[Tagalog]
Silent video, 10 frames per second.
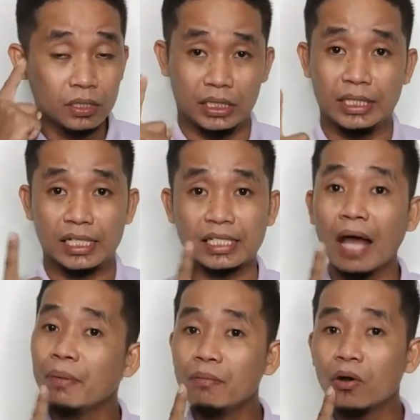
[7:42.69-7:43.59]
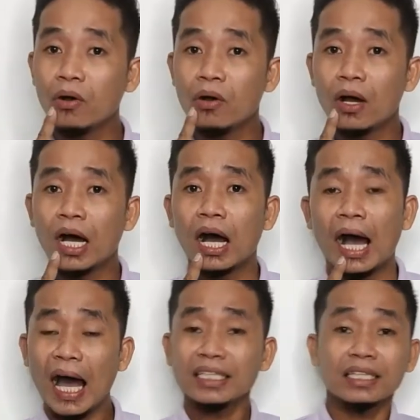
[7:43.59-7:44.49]
sinasabi mo,
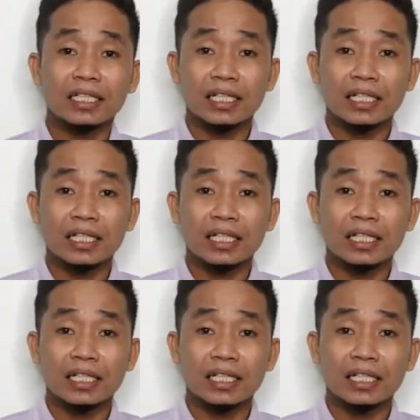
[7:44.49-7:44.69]
at